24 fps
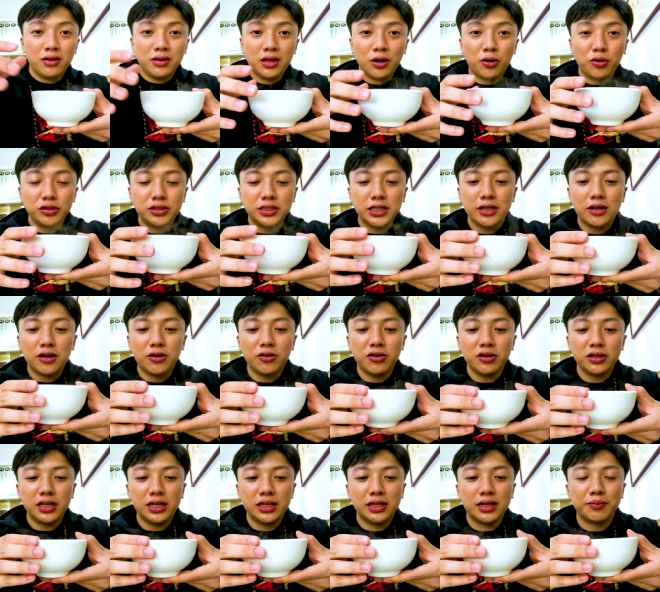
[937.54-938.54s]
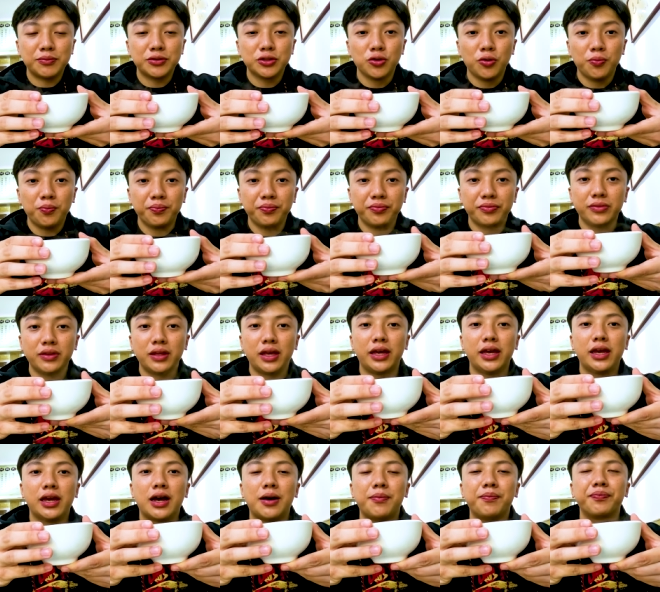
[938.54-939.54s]
นี่คนจีนเขาก็กินน้ำซุปอย่า
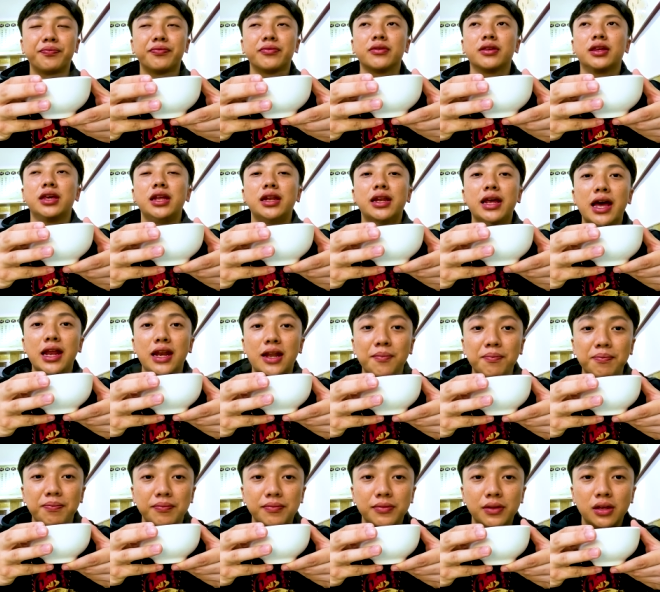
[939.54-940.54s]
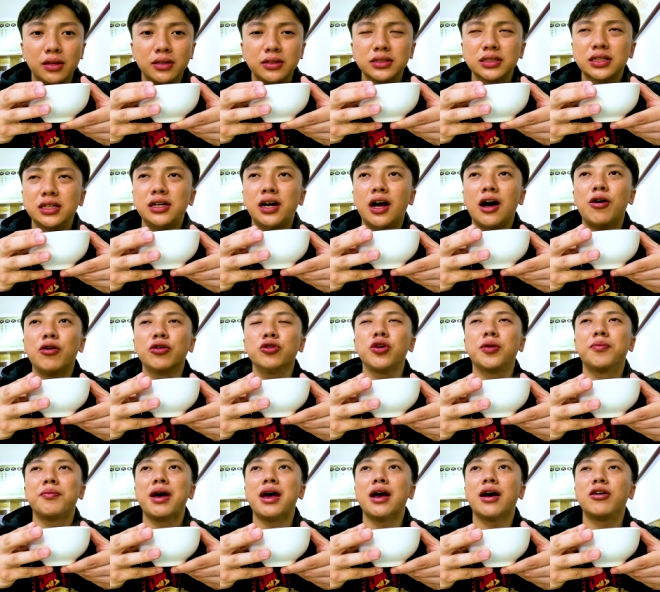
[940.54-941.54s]
งงี้ครับ กินแทนน้ำคือเขา
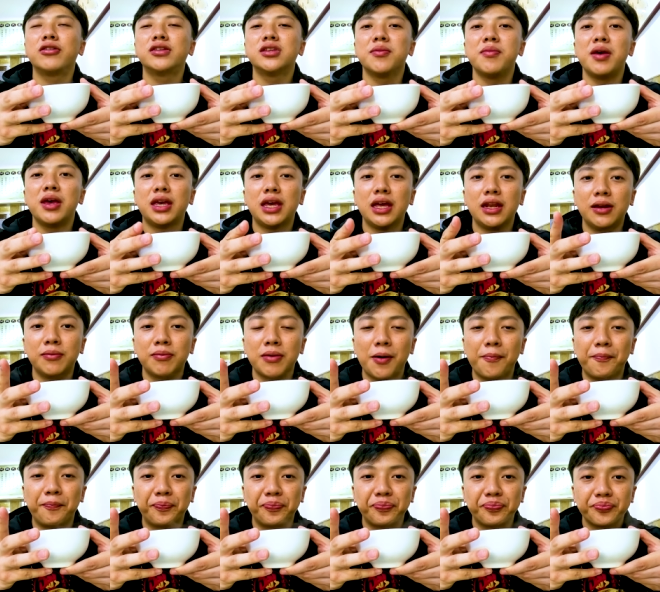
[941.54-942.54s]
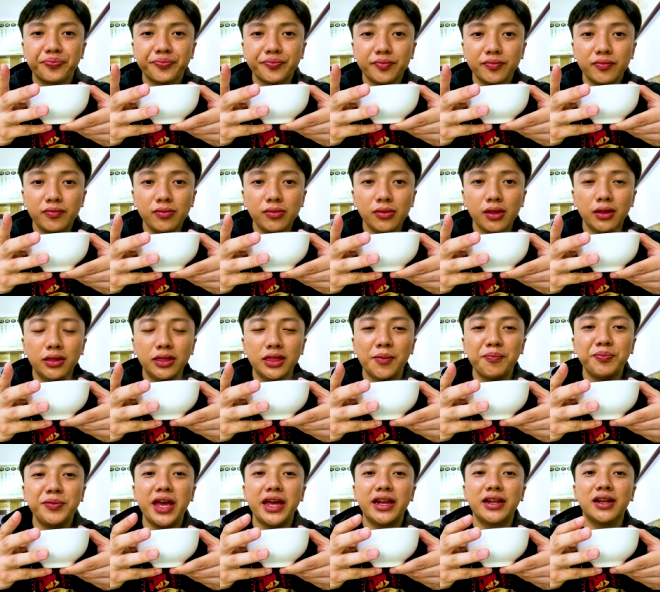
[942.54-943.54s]
ส่วนมากเขาจะไม่กินแบบ
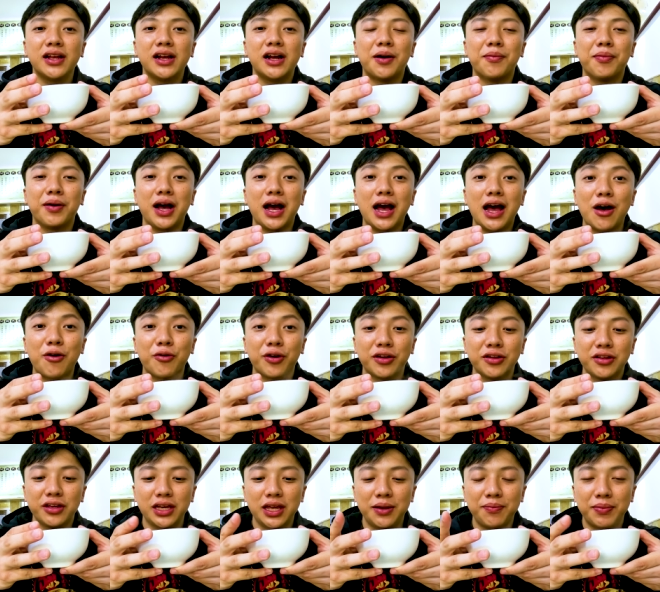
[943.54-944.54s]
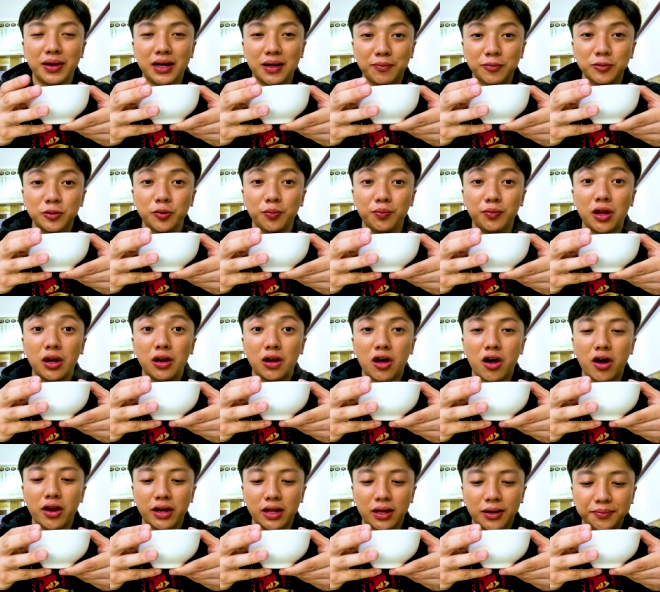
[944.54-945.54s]
น้ำเย็นกับข้าวเขาจะกินเป็นน้ำซุป
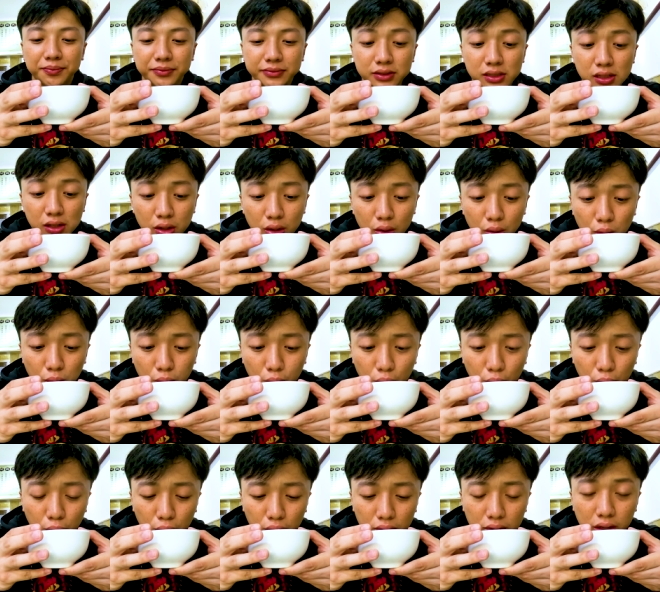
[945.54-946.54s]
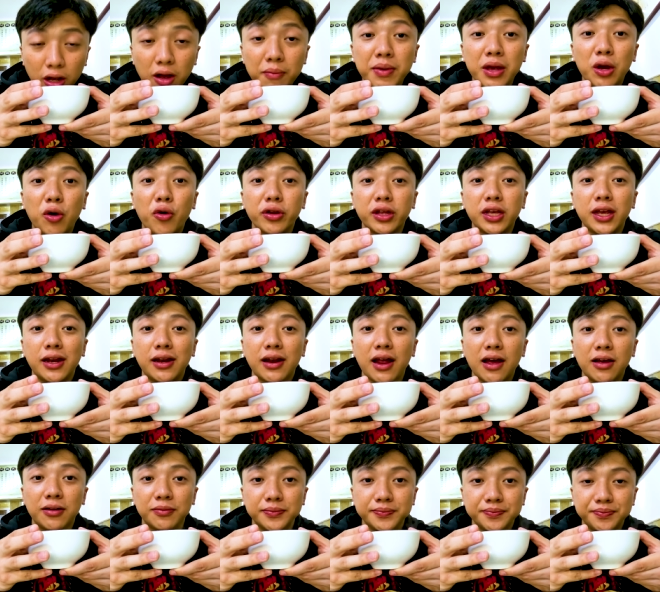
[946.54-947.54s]
ร้อนๆนะครับ แต่ก็มีคนกิน
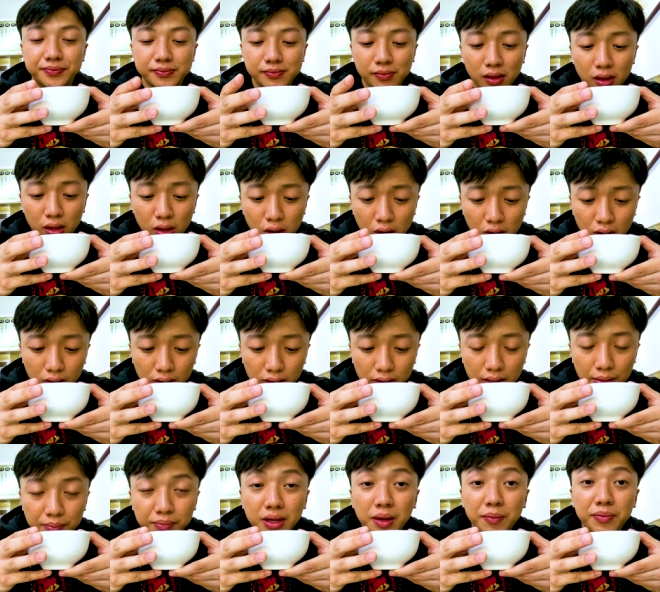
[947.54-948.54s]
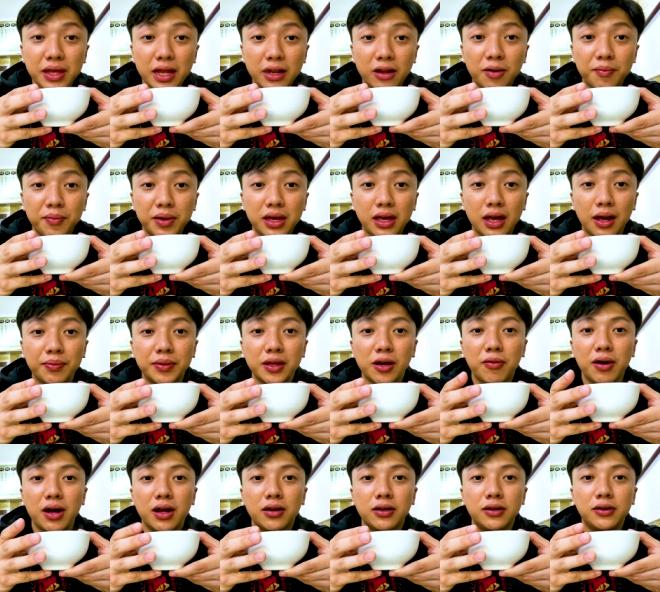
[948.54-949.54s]
นะน้ำน้ำเย็นก็มีครับ
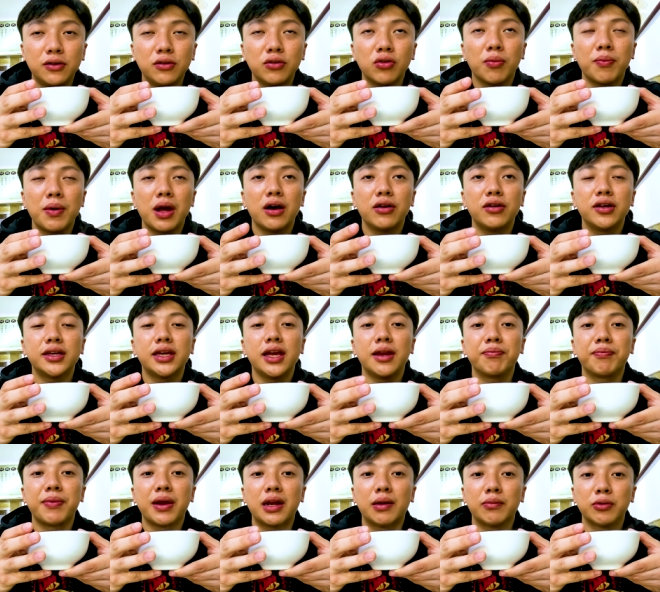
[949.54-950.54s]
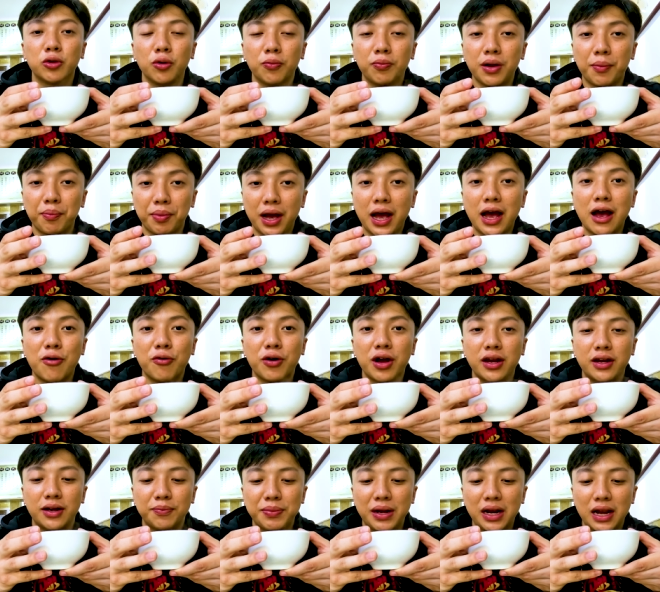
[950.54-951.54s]
แต่ว่าส่วนมากเขาจะกินเป็นน้ำซุปกับข้าว
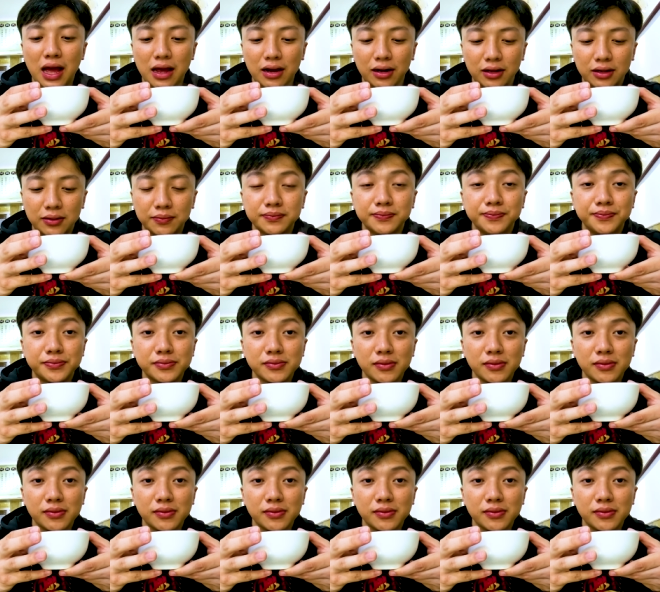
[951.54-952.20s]
กันเป็นหลักนะครับ